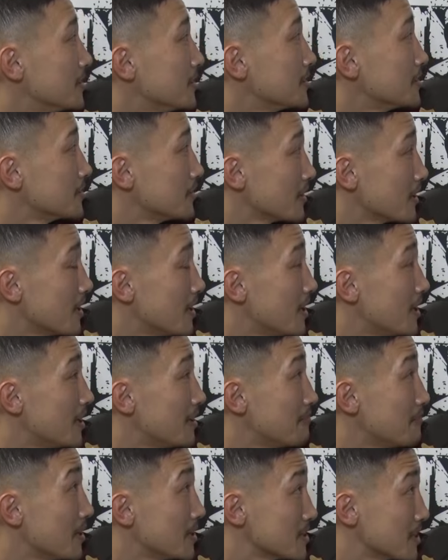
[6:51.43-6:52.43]
それ
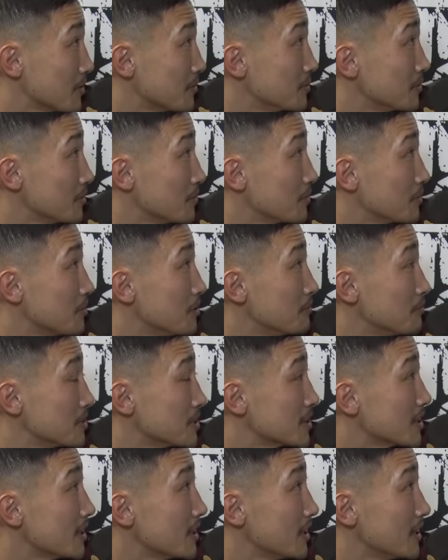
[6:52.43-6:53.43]
がまあセコンドの声も
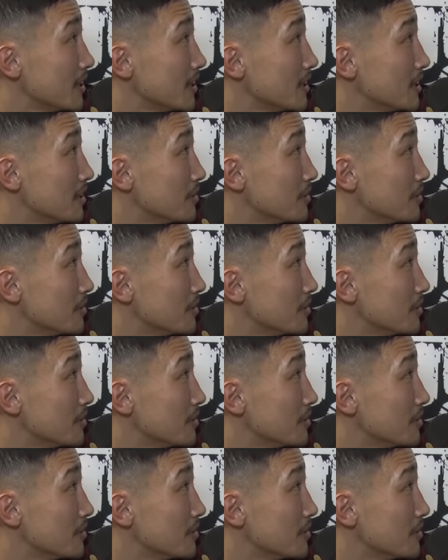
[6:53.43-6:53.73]
しっかり